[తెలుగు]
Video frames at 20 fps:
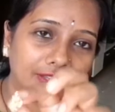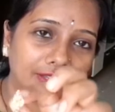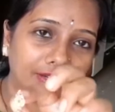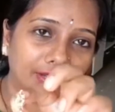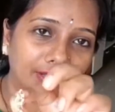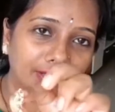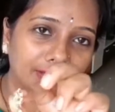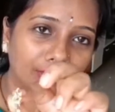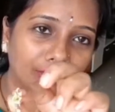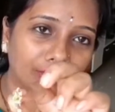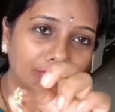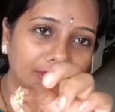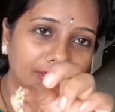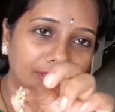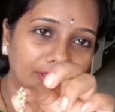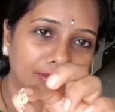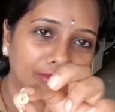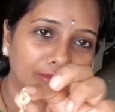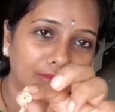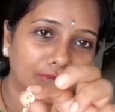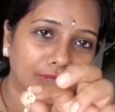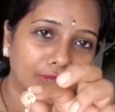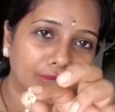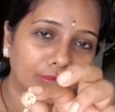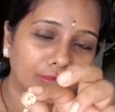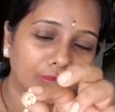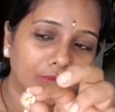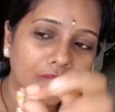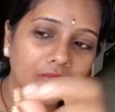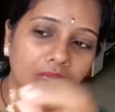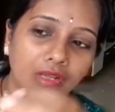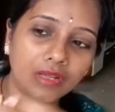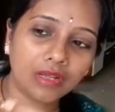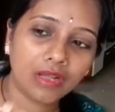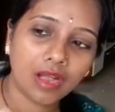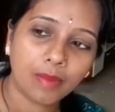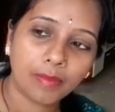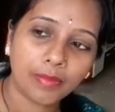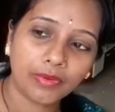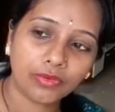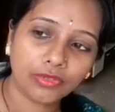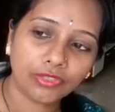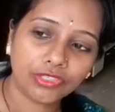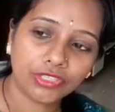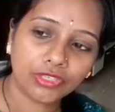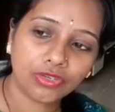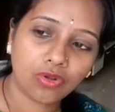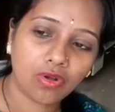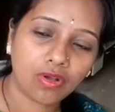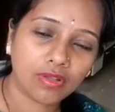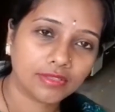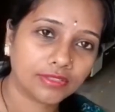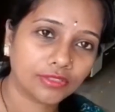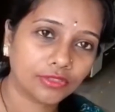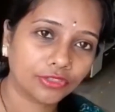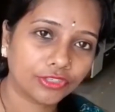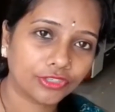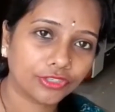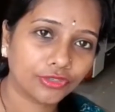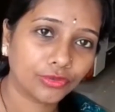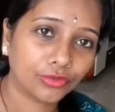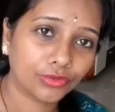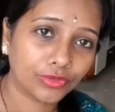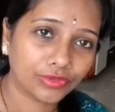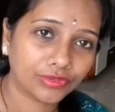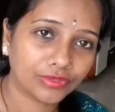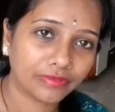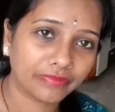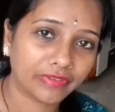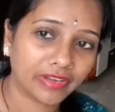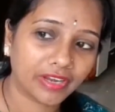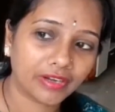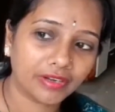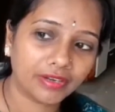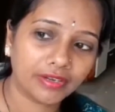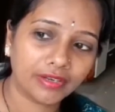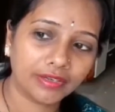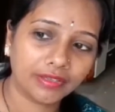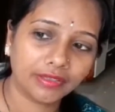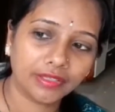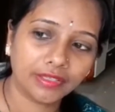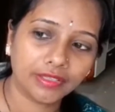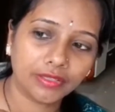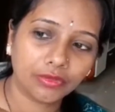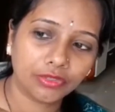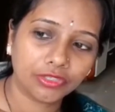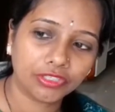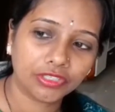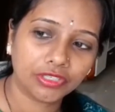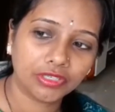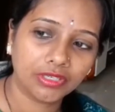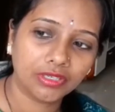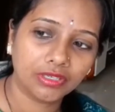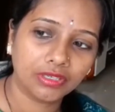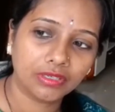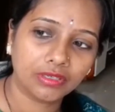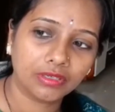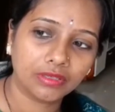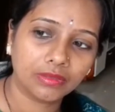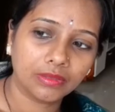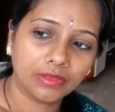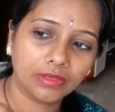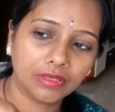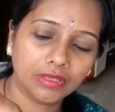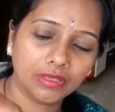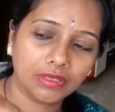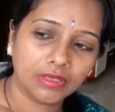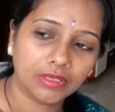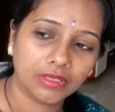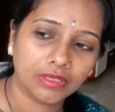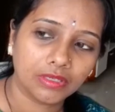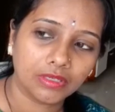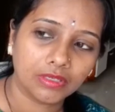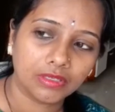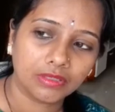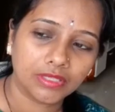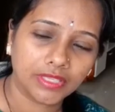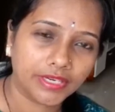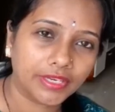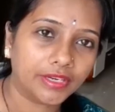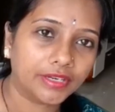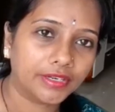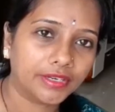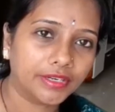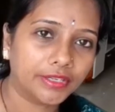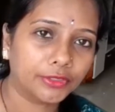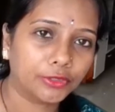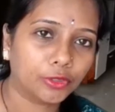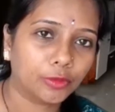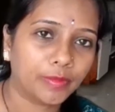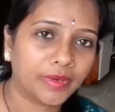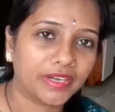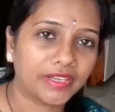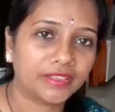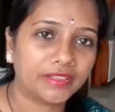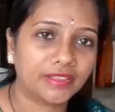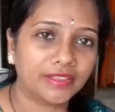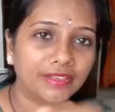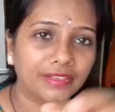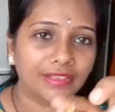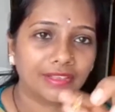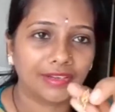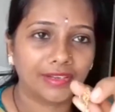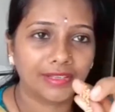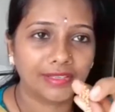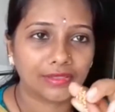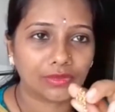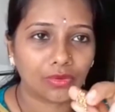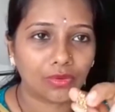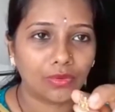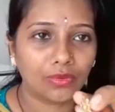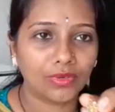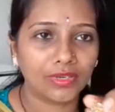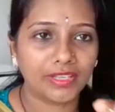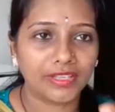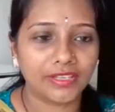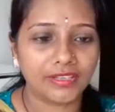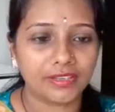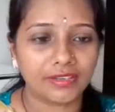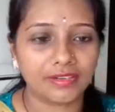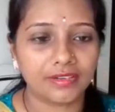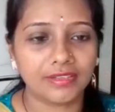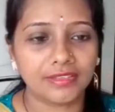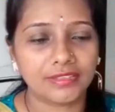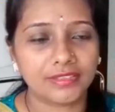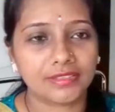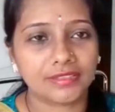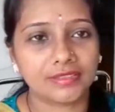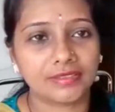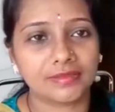ఇయర్ రింగ్స్ కూడా తీసుకున్నాను అప్పుడు వచ్చి కాస్ట్ వచ్చి టూ ఇది వచ్చి త్రీ హండ్రెడ్ ఎంతో పడింది ఇయర్ రింగ్స్ ఓన్లీ ఇయర్ రింగ్స్